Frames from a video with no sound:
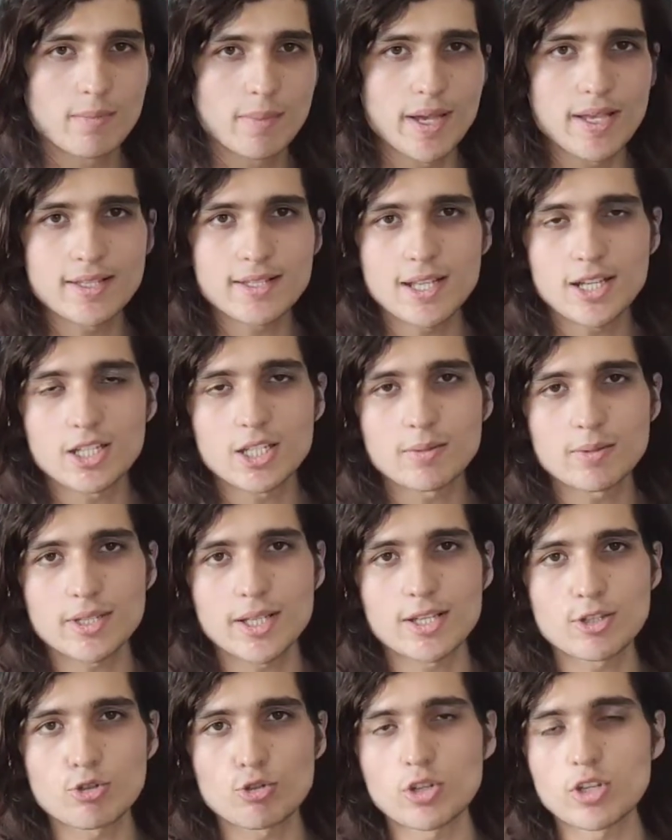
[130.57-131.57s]
Ben sadece bir
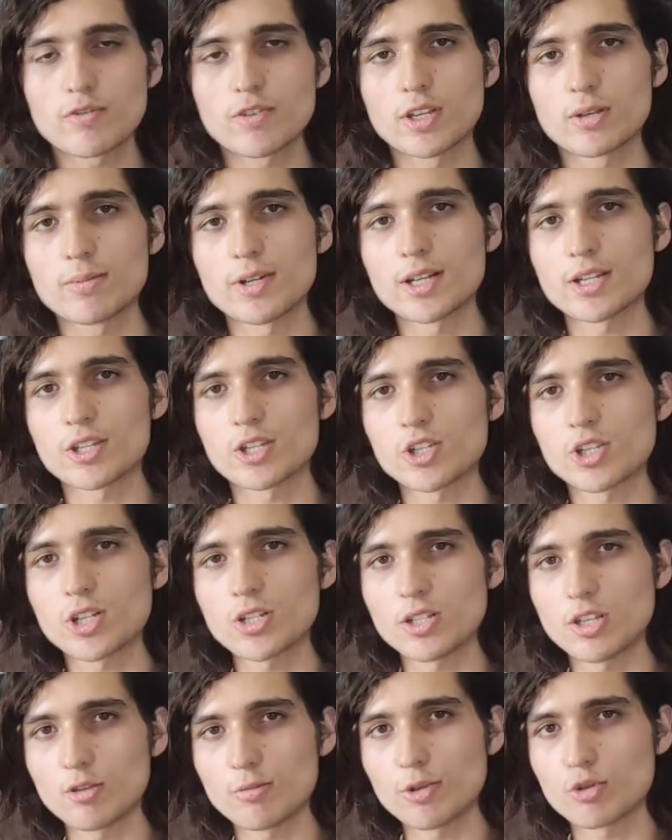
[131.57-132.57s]
tane örnek vereyim
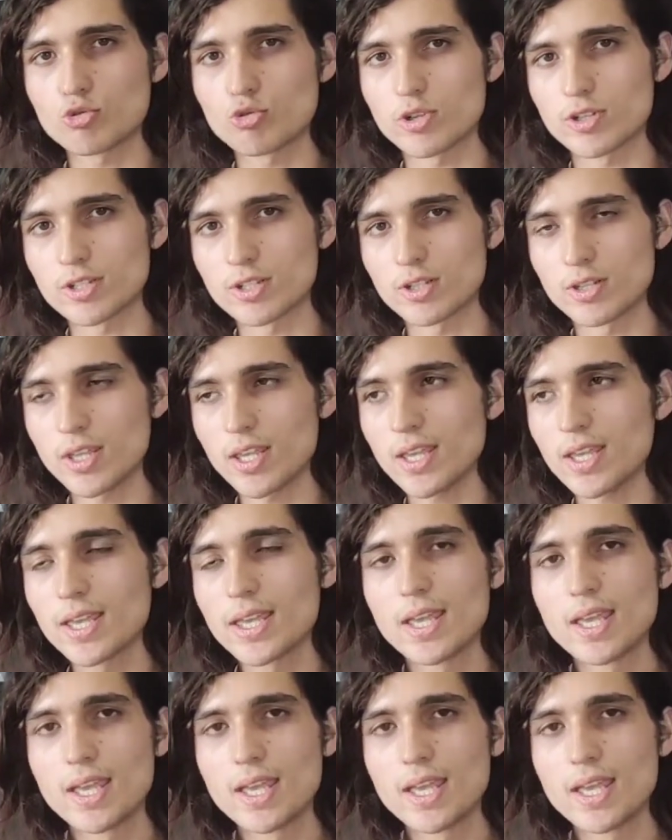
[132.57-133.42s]
arkadaşlar Tevbe suresinde.